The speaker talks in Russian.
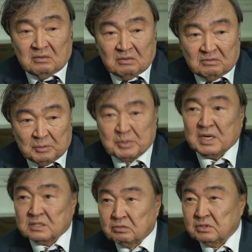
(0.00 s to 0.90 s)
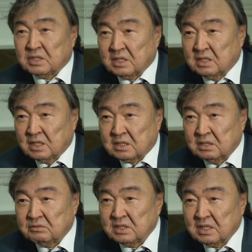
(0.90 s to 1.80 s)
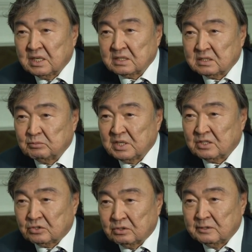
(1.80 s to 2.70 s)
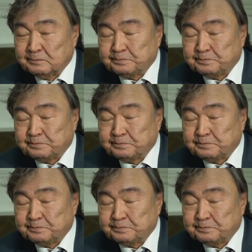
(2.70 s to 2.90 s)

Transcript: выбрасывает радиоактивный газ большой.